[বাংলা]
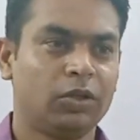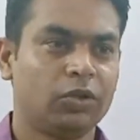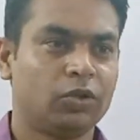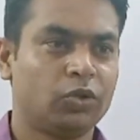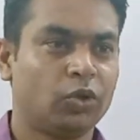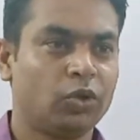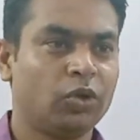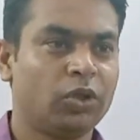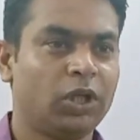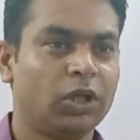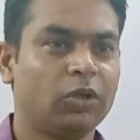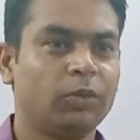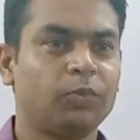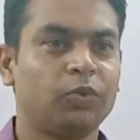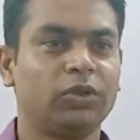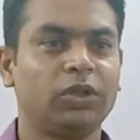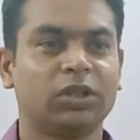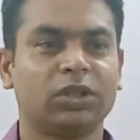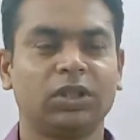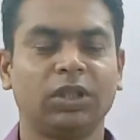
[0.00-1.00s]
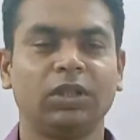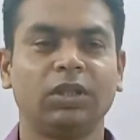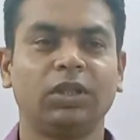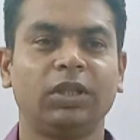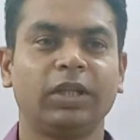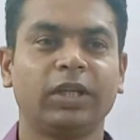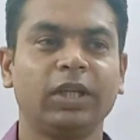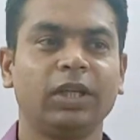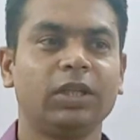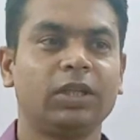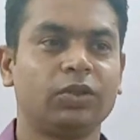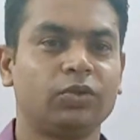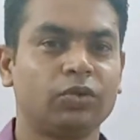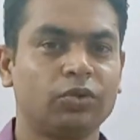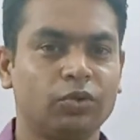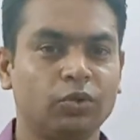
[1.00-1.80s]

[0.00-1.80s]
ছোটোখাটো প্রজেকশন থেকে কিছু